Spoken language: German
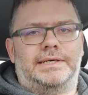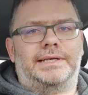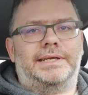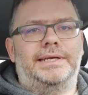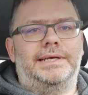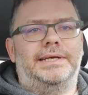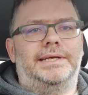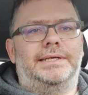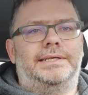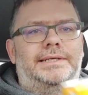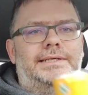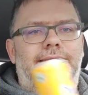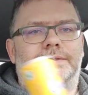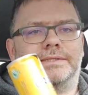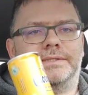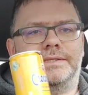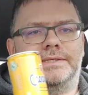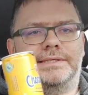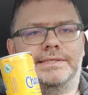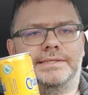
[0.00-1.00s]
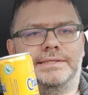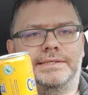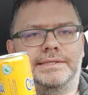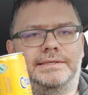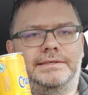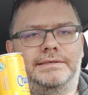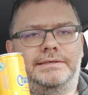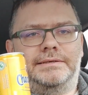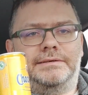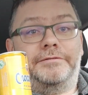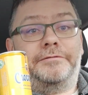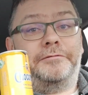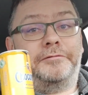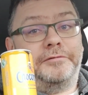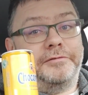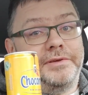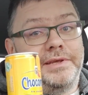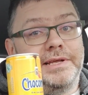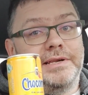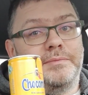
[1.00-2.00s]
sagen, das ist äh,
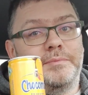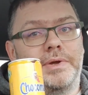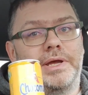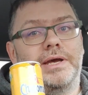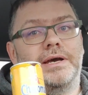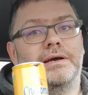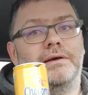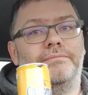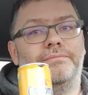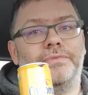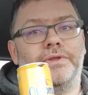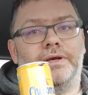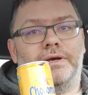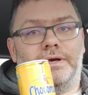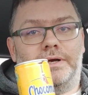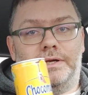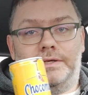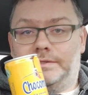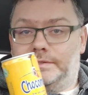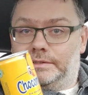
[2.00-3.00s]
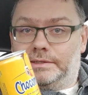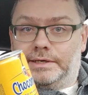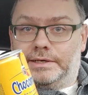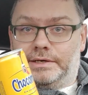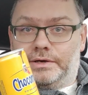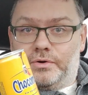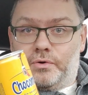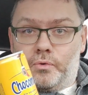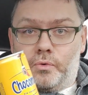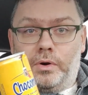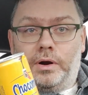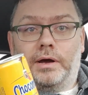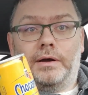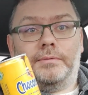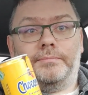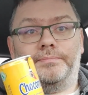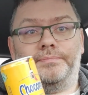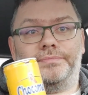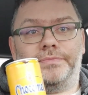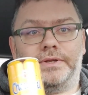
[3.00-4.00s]
viel mehr als in einer Cola.